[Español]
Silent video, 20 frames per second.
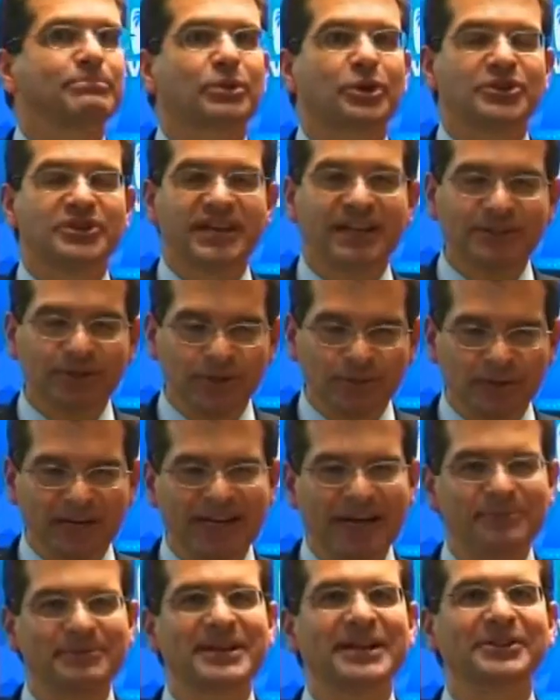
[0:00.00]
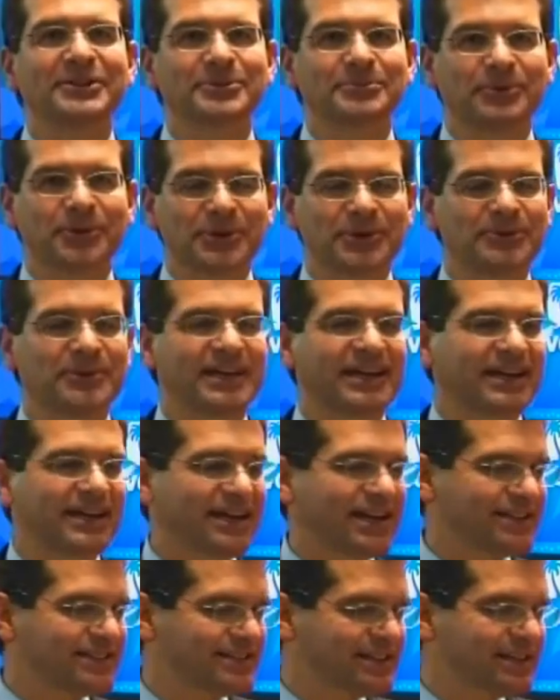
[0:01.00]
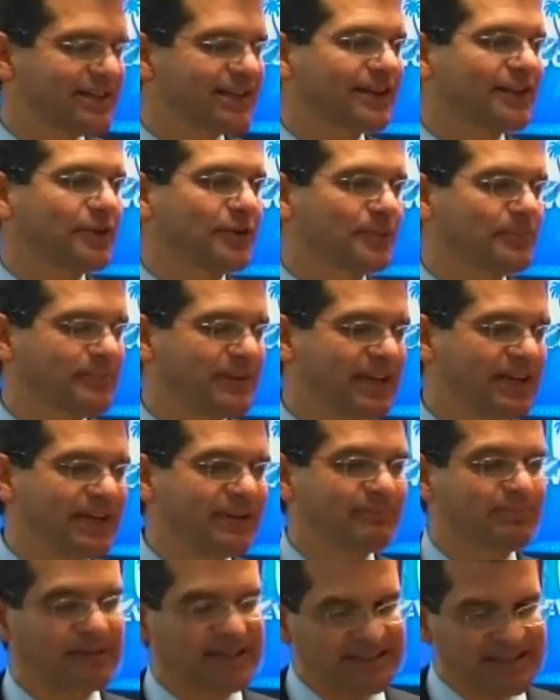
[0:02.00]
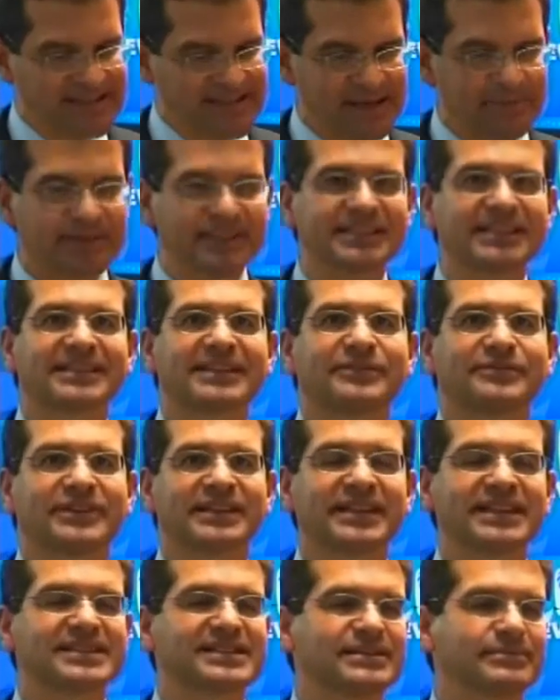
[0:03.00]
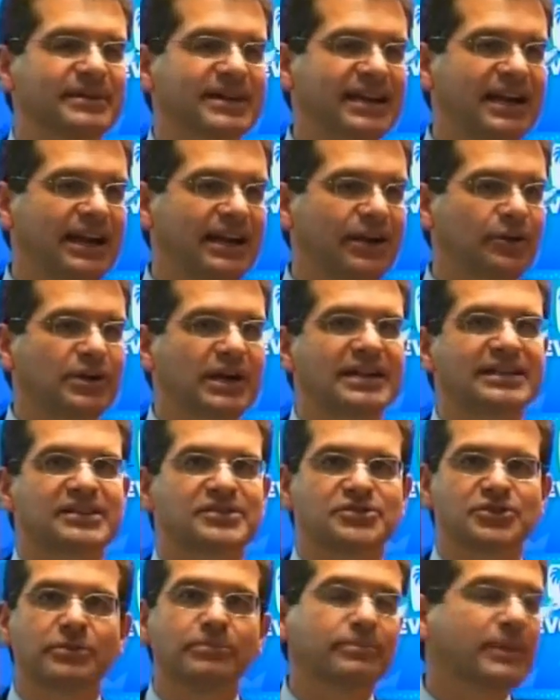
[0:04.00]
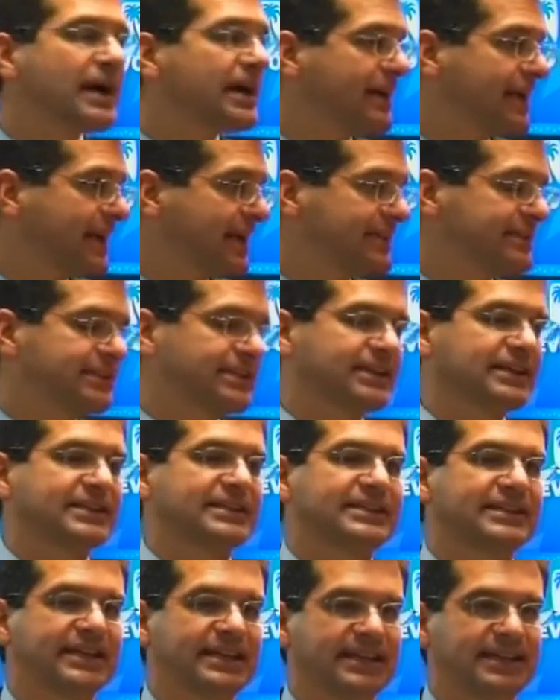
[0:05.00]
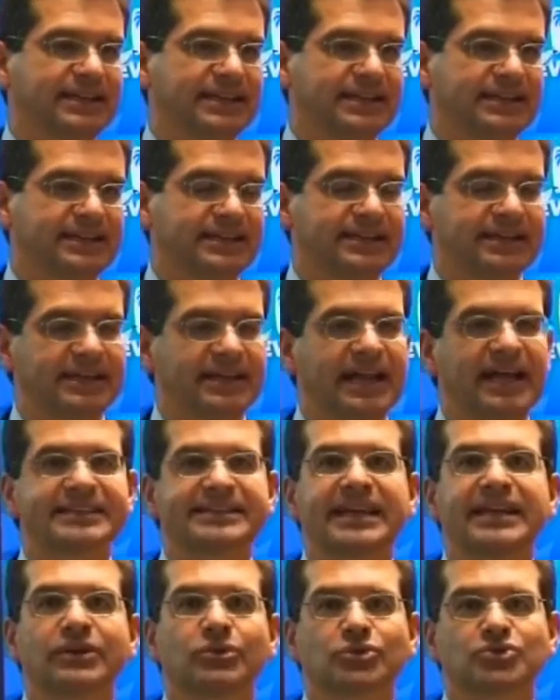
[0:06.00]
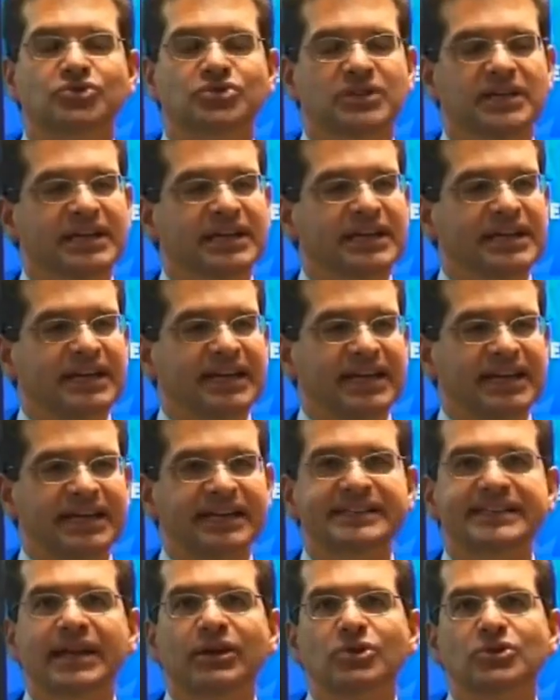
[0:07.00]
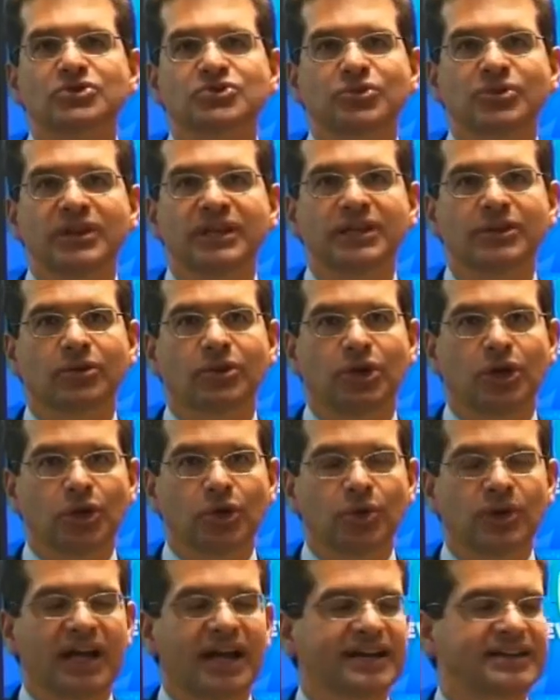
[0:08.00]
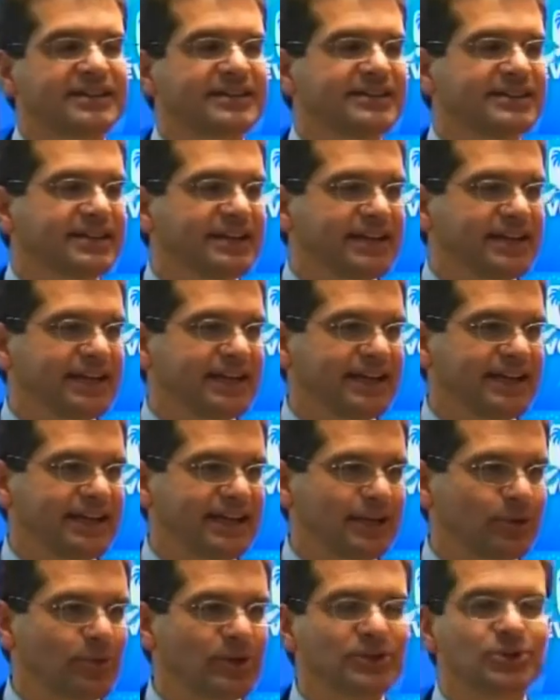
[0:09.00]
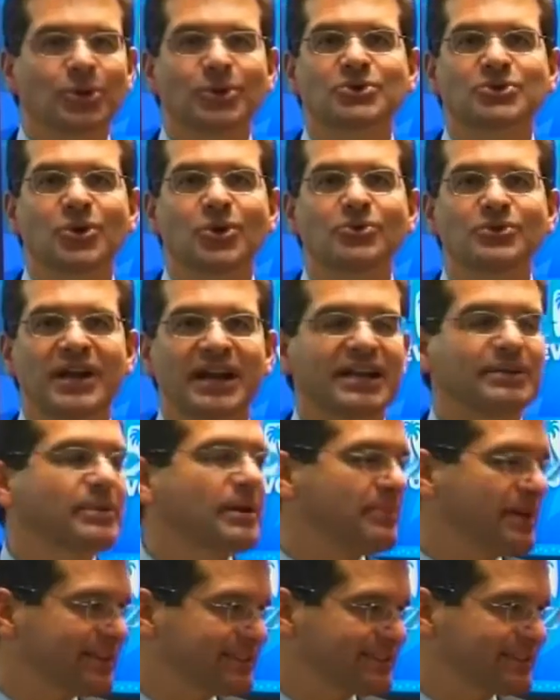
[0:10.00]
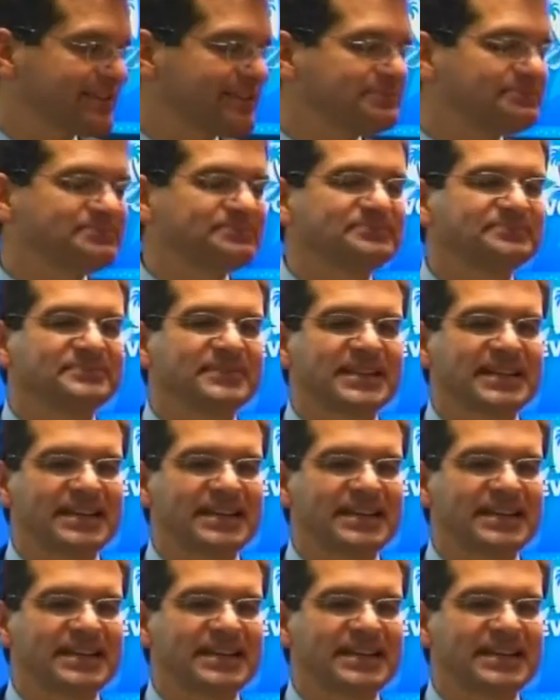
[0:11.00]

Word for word: El proyecto va caminando muy bien. El HR 2000, precisamente este fin de semana, la organización más grande de, latinos en Estados Unidos, LULAC, eh, lo endosó unánimemente